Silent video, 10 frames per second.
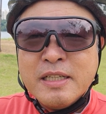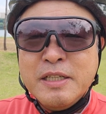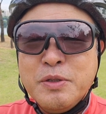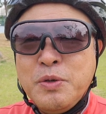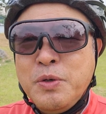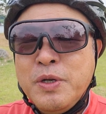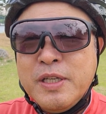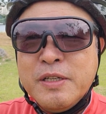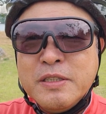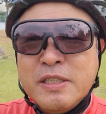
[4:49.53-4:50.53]
그리고
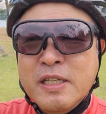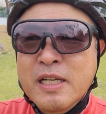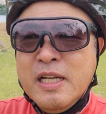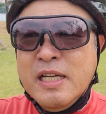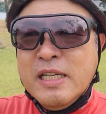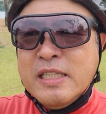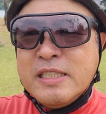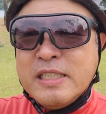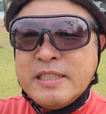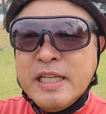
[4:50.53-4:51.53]
이것을
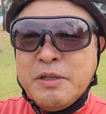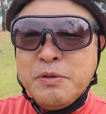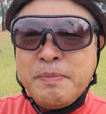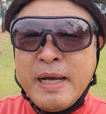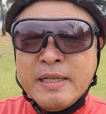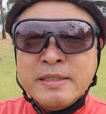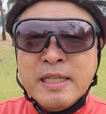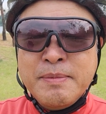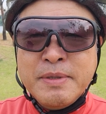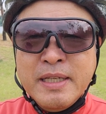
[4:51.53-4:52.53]
실제로 많은
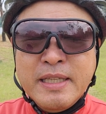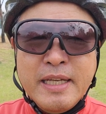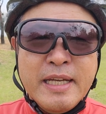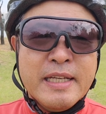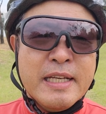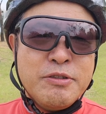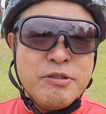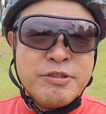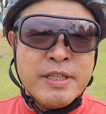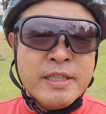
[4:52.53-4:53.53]
사람들한테 얘기해
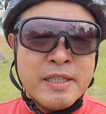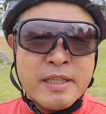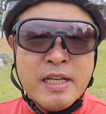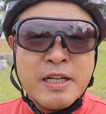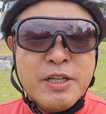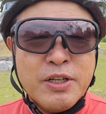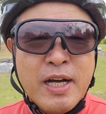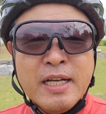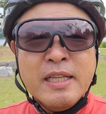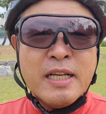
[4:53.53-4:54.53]
줄 수 있는
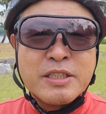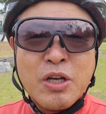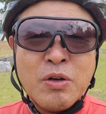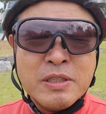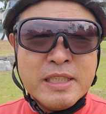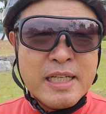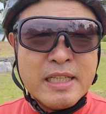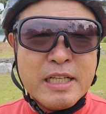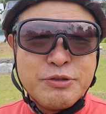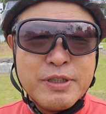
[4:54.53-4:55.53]
그러한
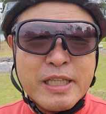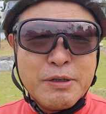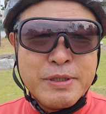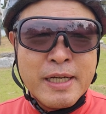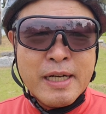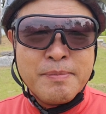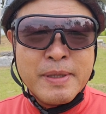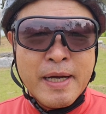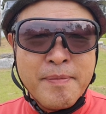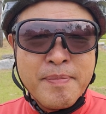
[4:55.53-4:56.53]
성지가 될 수 있다고
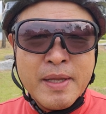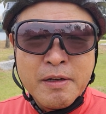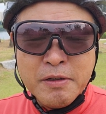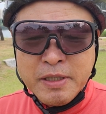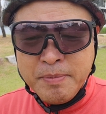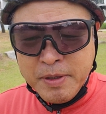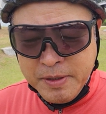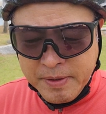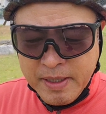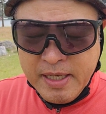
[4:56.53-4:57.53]
생각합니다
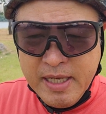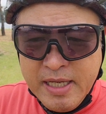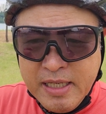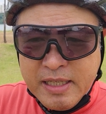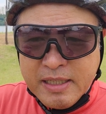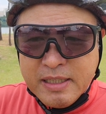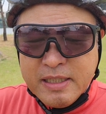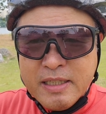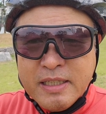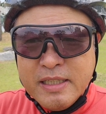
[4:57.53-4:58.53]
그렇다면은
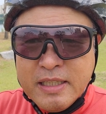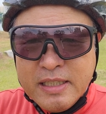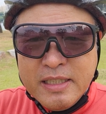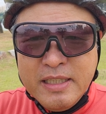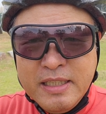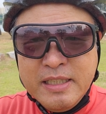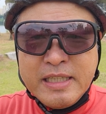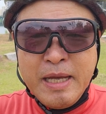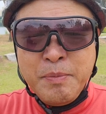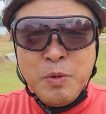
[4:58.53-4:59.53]

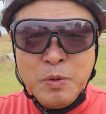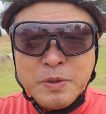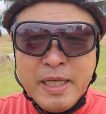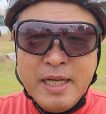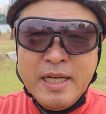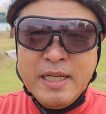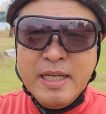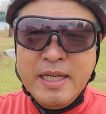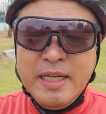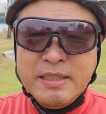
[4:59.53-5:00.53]

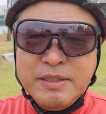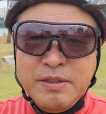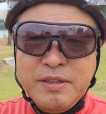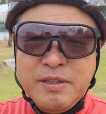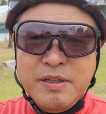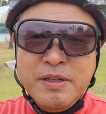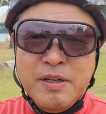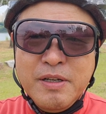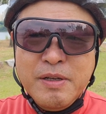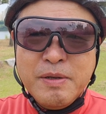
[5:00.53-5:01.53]
이대모산에서
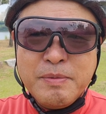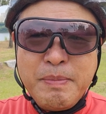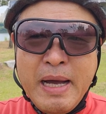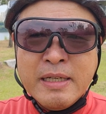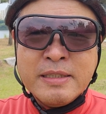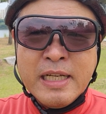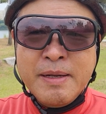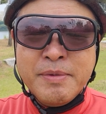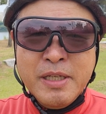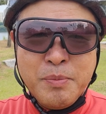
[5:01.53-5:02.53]
많은
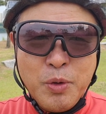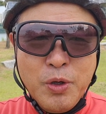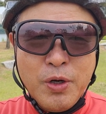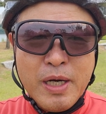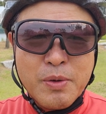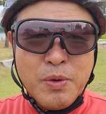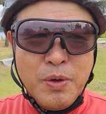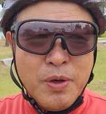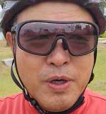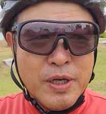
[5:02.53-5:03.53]
사람들이 모여갖고